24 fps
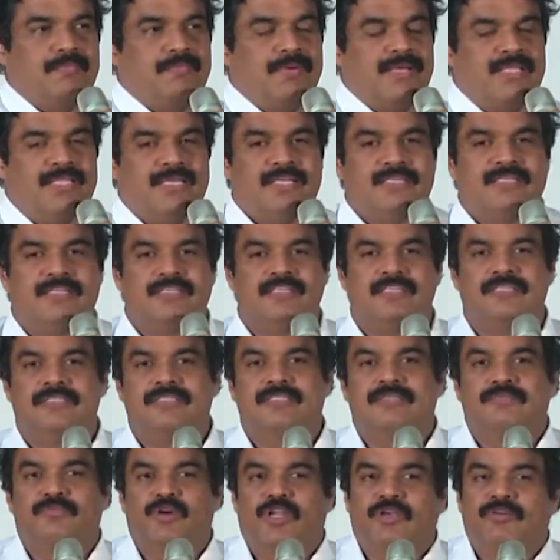பதினெட்டு
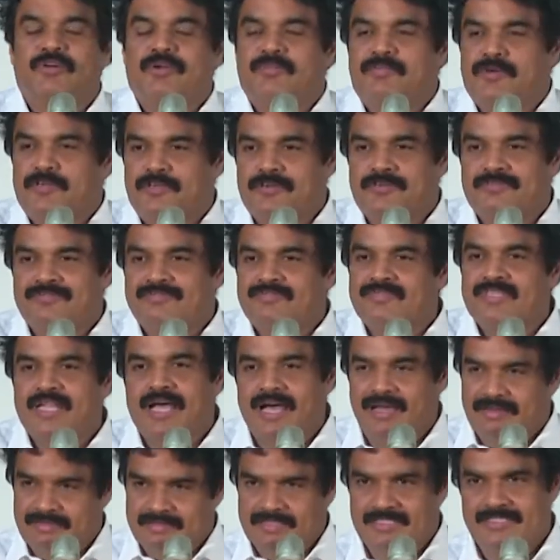முனைவர் பட்டம்
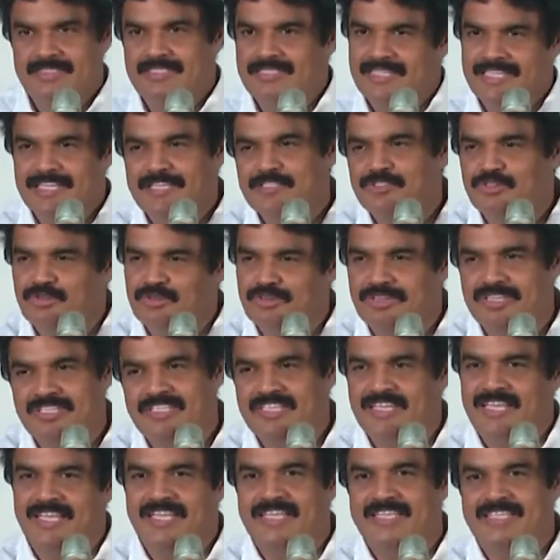நான் வந்து எங்கேயும்
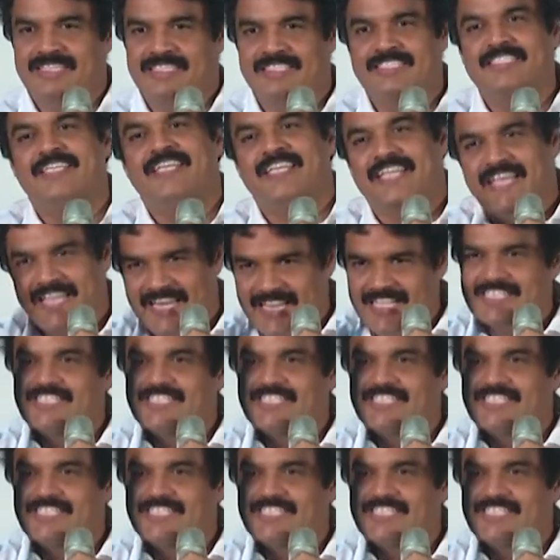சொல்கிறதில்ல இன்னும் நிறைய